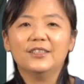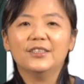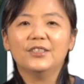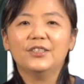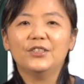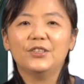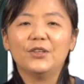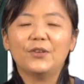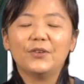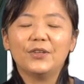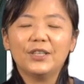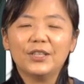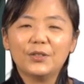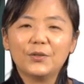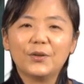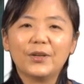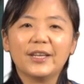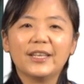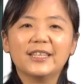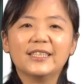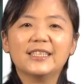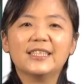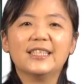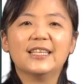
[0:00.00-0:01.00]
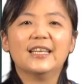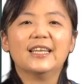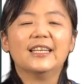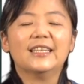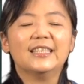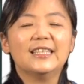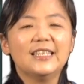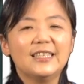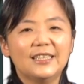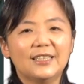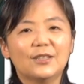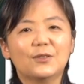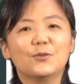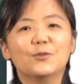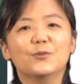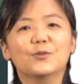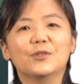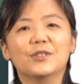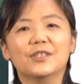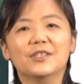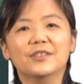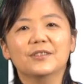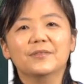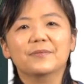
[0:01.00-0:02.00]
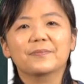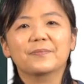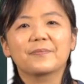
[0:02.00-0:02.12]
有一对姐弟的故事。